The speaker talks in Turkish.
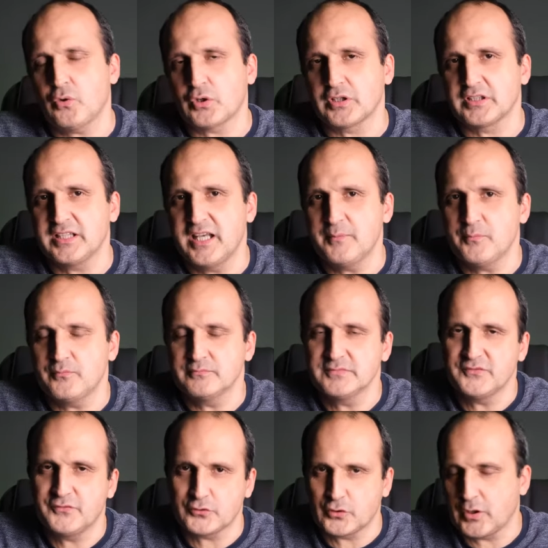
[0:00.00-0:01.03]
Orada da hem
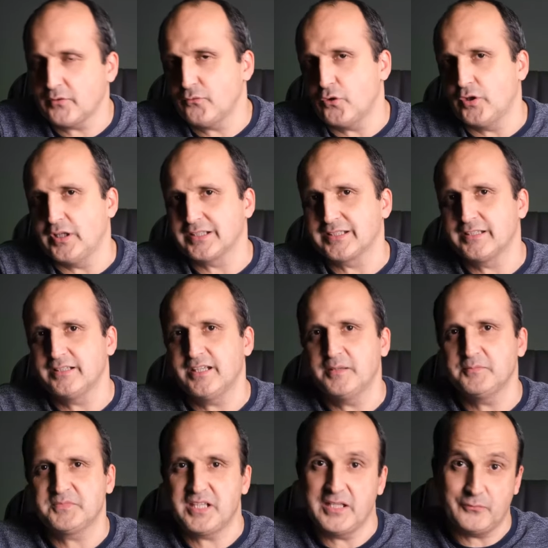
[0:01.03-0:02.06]
fotoğraf örnekleri
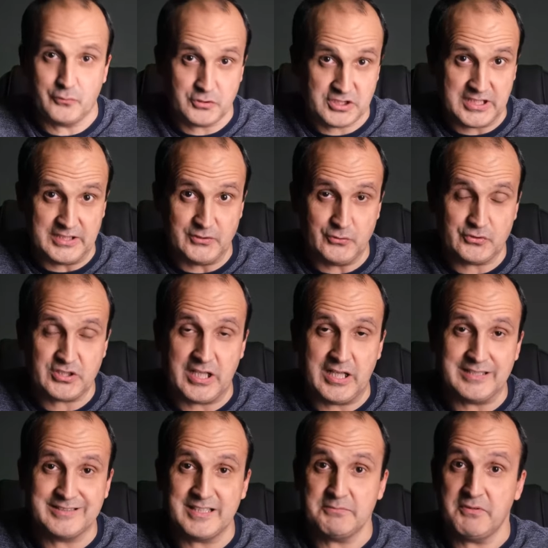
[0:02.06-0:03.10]
hem telefonun kendi
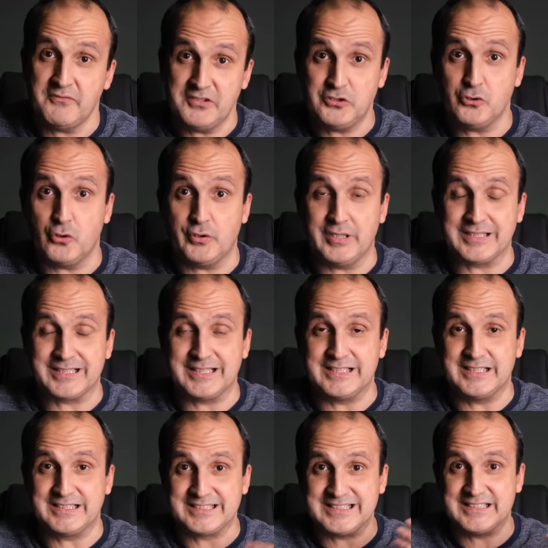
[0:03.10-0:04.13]
özellikleri ve video
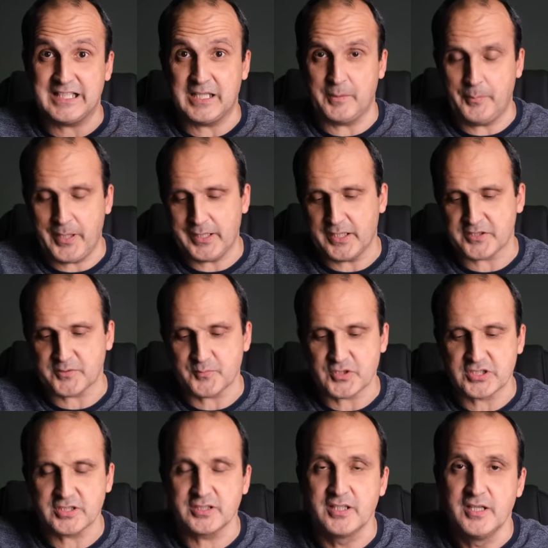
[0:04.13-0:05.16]
örnekleri de sizlerle
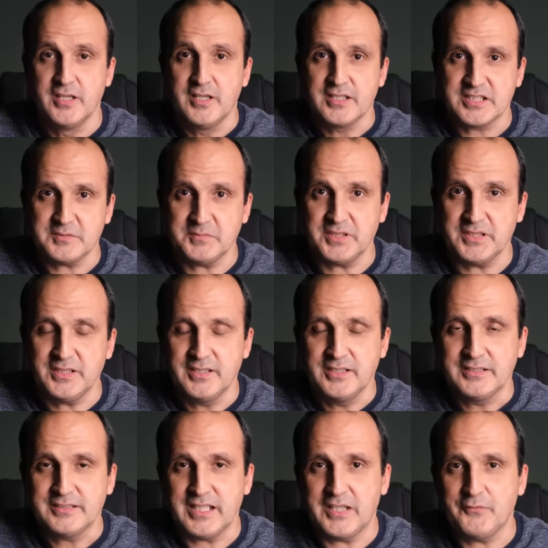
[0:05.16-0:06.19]
paylaşmıştık. Şimdi
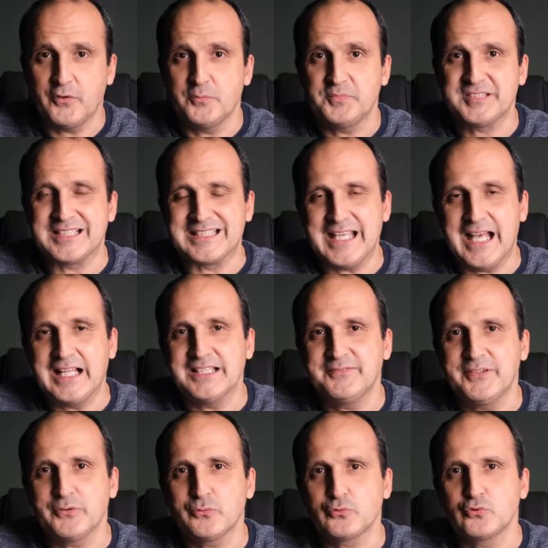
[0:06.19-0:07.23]
telefon bize
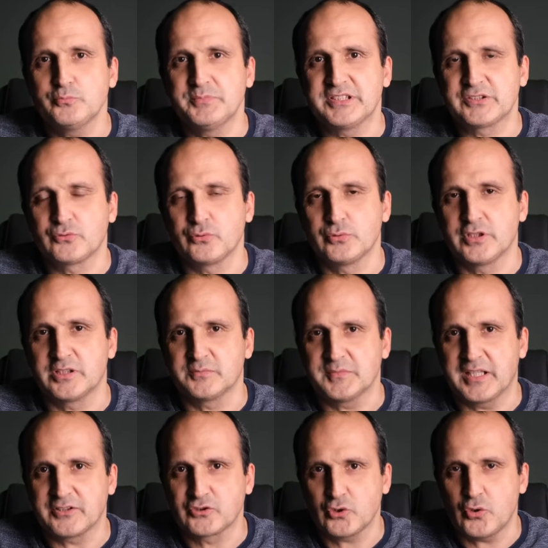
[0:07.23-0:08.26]
geldi ve uzun bir
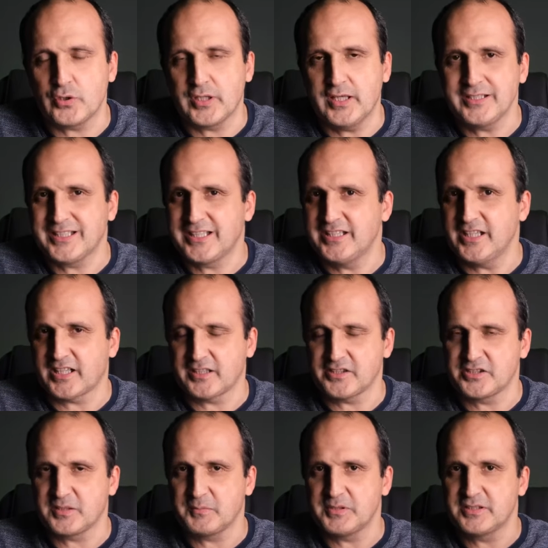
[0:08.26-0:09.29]
kullanımdan sonra iki
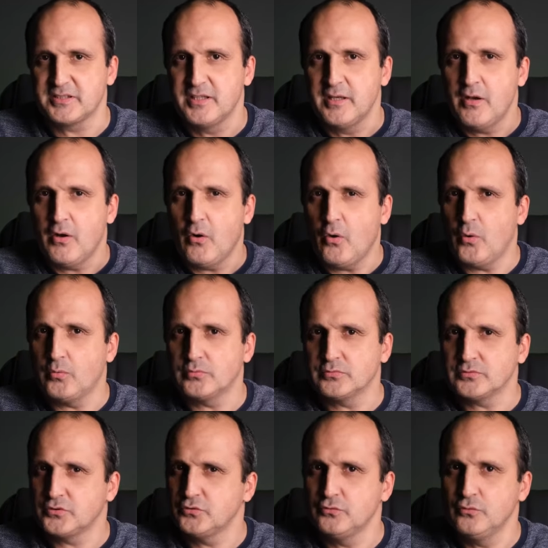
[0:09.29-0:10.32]
yaklaşık bir
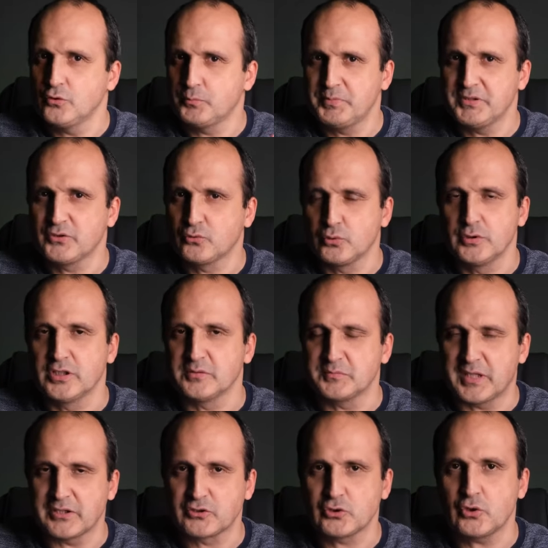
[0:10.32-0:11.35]
10 günlük bir
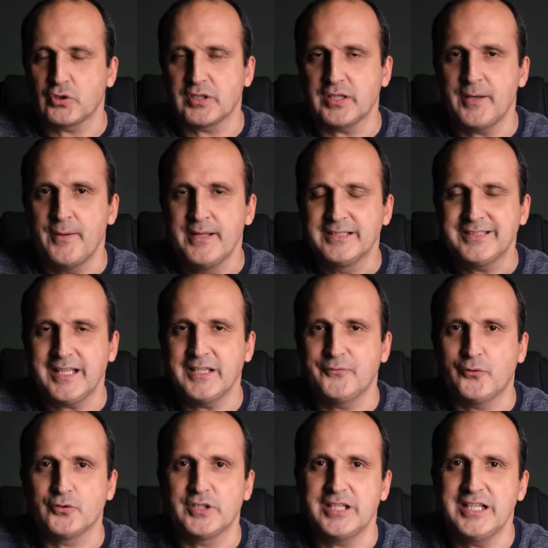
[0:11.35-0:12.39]
kullanımdan sonra
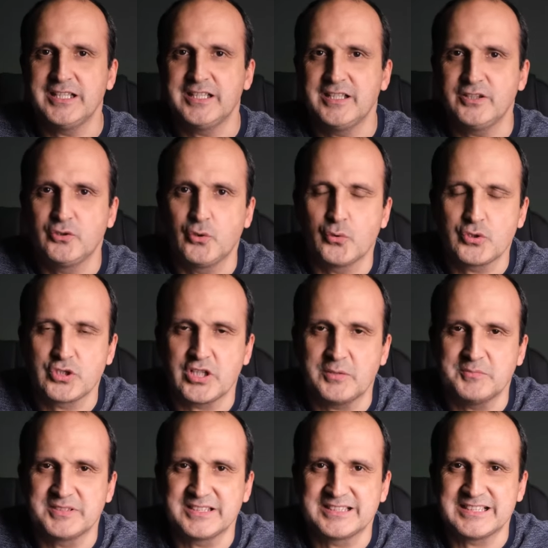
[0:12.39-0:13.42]
telefonla ilgili
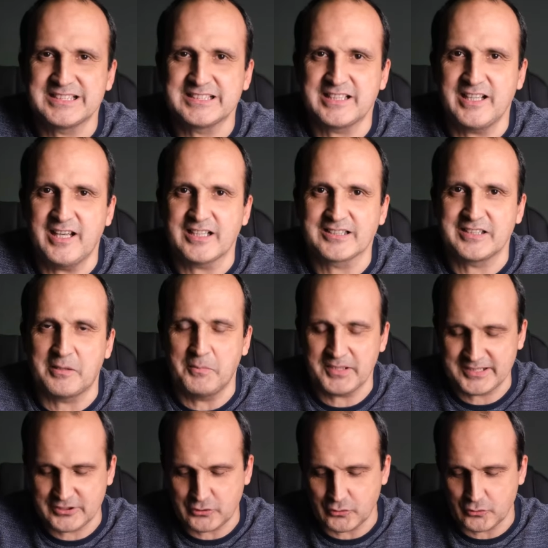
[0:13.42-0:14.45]
görüşlerimizi sizlere
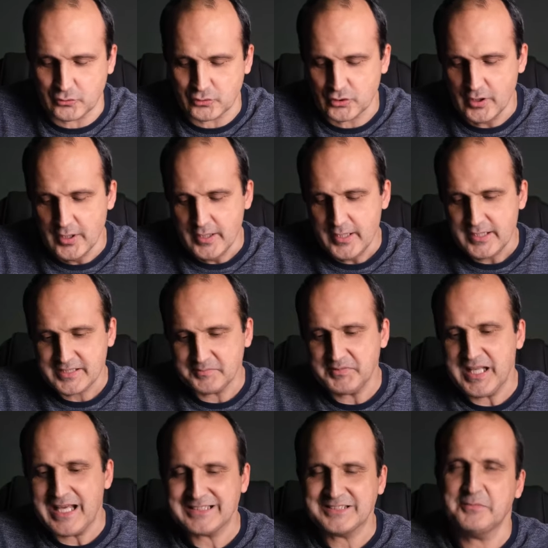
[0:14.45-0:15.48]
aktarmak istiyoruz.
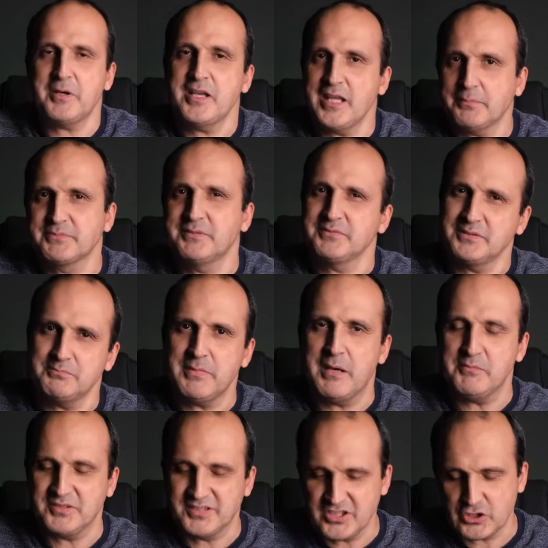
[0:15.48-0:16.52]
Şimdi her zaman yaptığım gibi
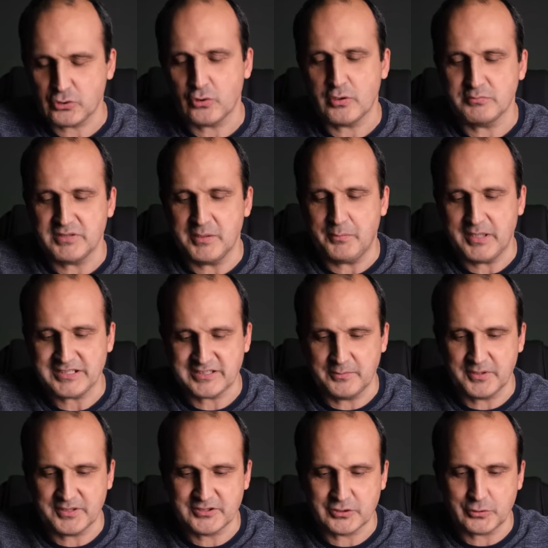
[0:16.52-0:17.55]
ben bir dış görünümden
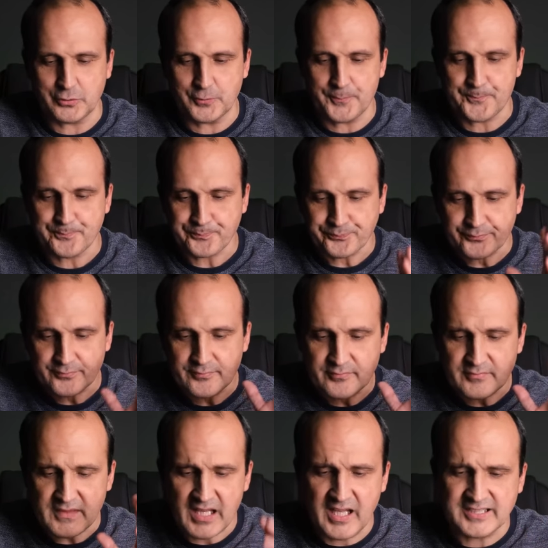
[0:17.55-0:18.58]
başlamak istiyorum.
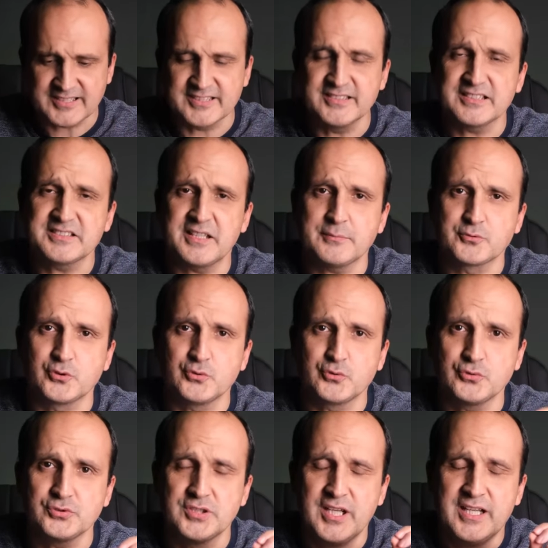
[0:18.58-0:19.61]
Aslında
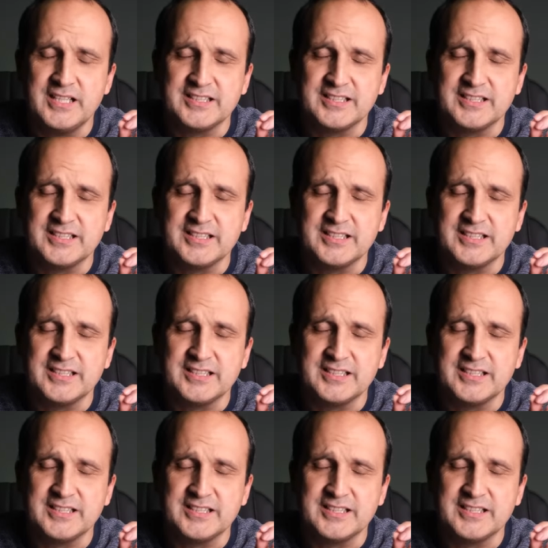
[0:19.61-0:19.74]
Samsung'un